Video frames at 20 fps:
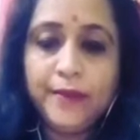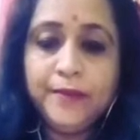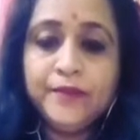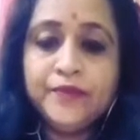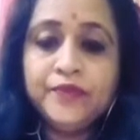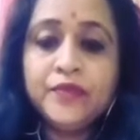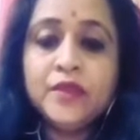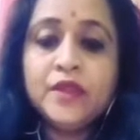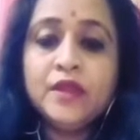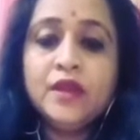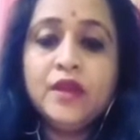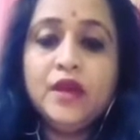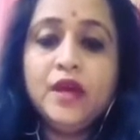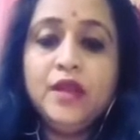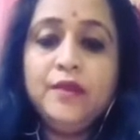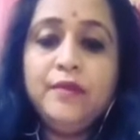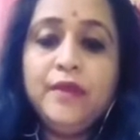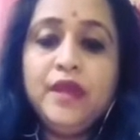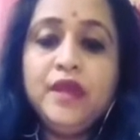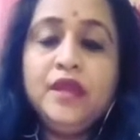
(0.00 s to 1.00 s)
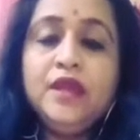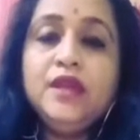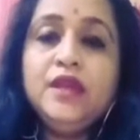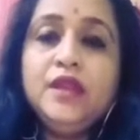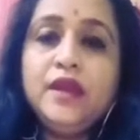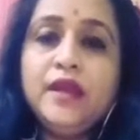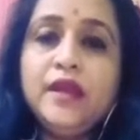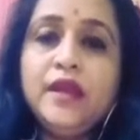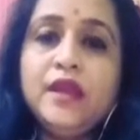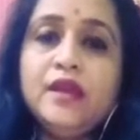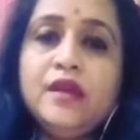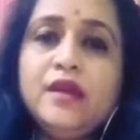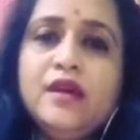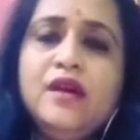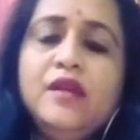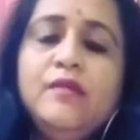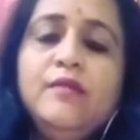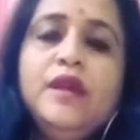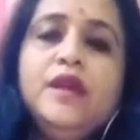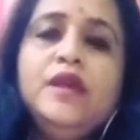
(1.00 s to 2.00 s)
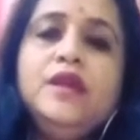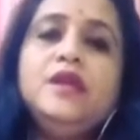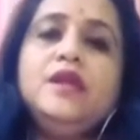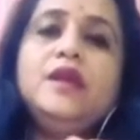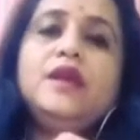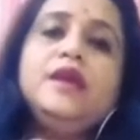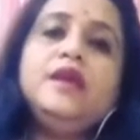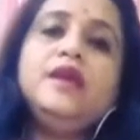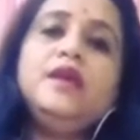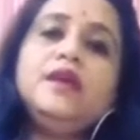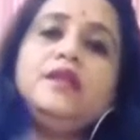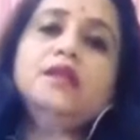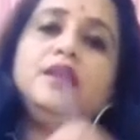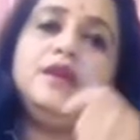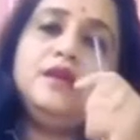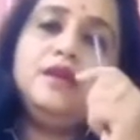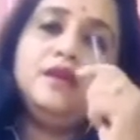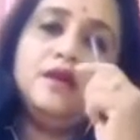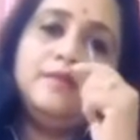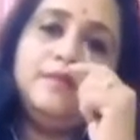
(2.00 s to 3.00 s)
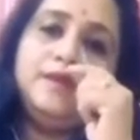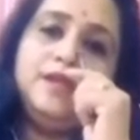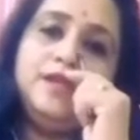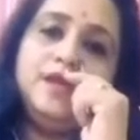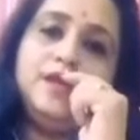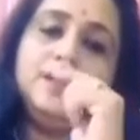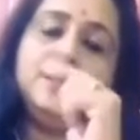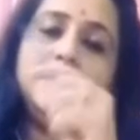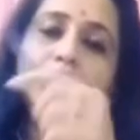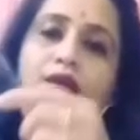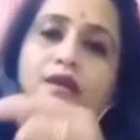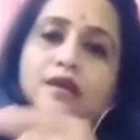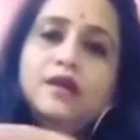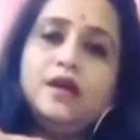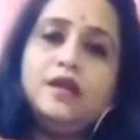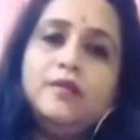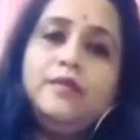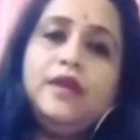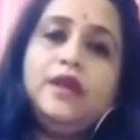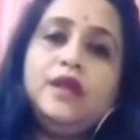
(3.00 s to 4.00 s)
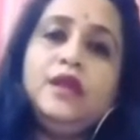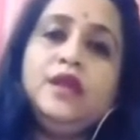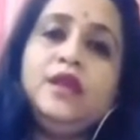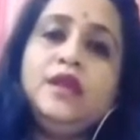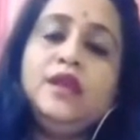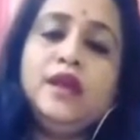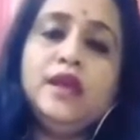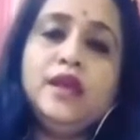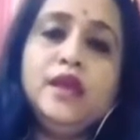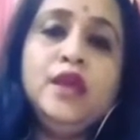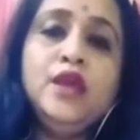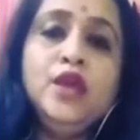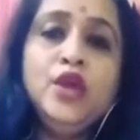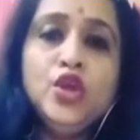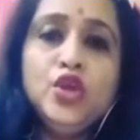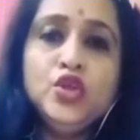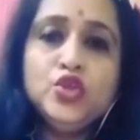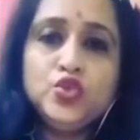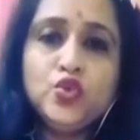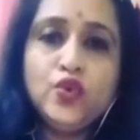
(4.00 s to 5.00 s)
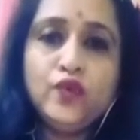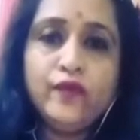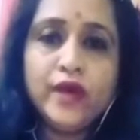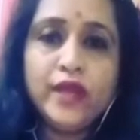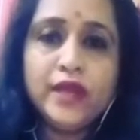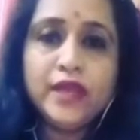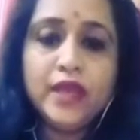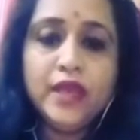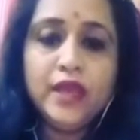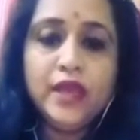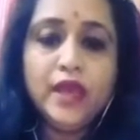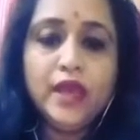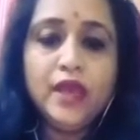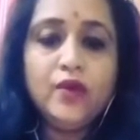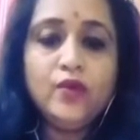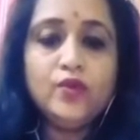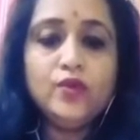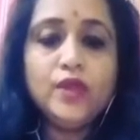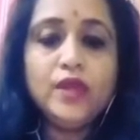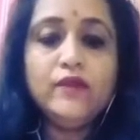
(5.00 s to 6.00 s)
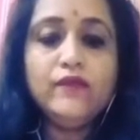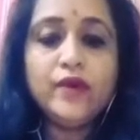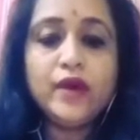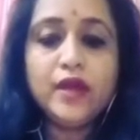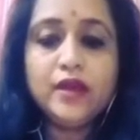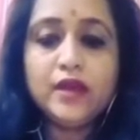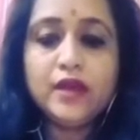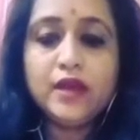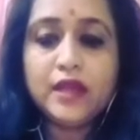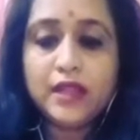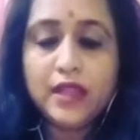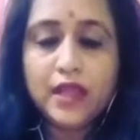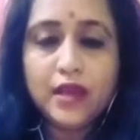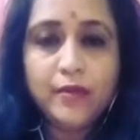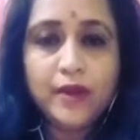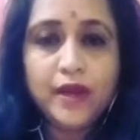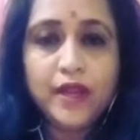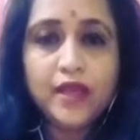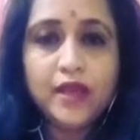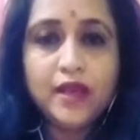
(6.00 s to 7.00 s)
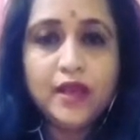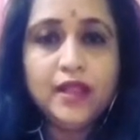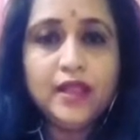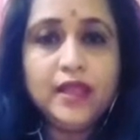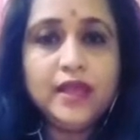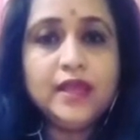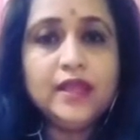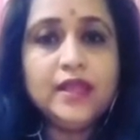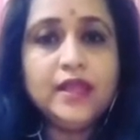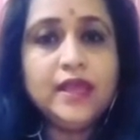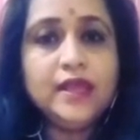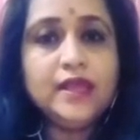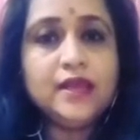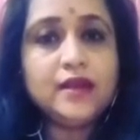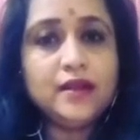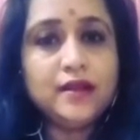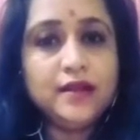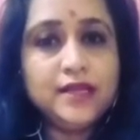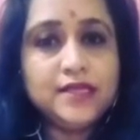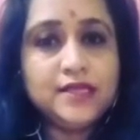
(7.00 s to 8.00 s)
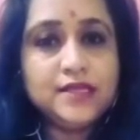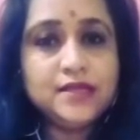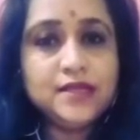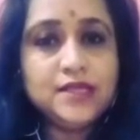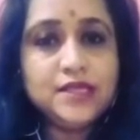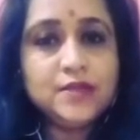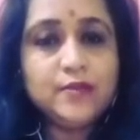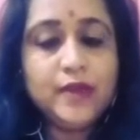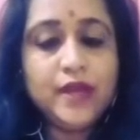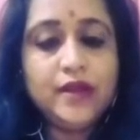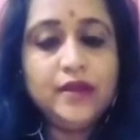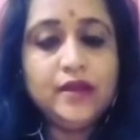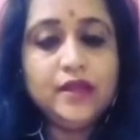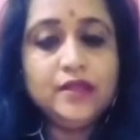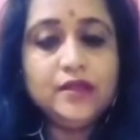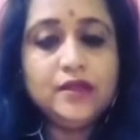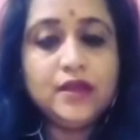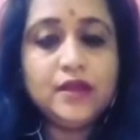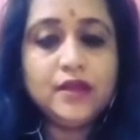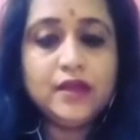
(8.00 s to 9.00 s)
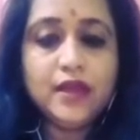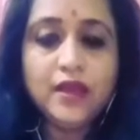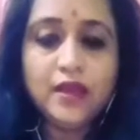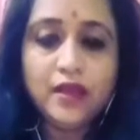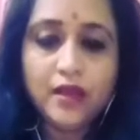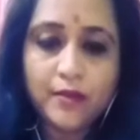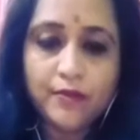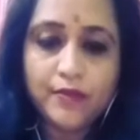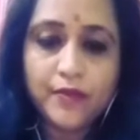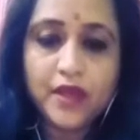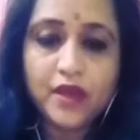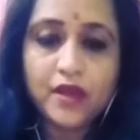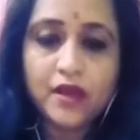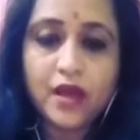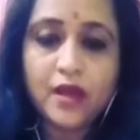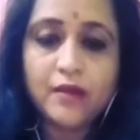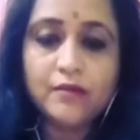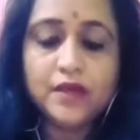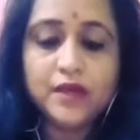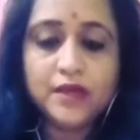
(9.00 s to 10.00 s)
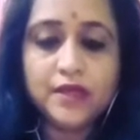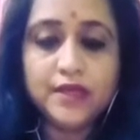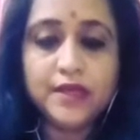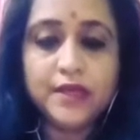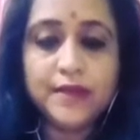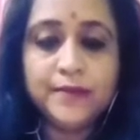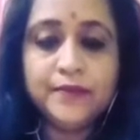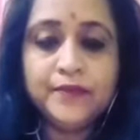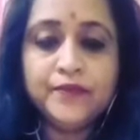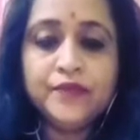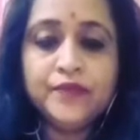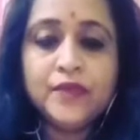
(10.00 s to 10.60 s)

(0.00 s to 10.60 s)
है घर में ही रहे घर में ही रहे यानी अभी देखिए घर में ही रहे जो वर्किंग है उन्हें वर्क करना पड़ेगा लेकिन एक डिस्टेंस मेंटेन करके अपना काम करिए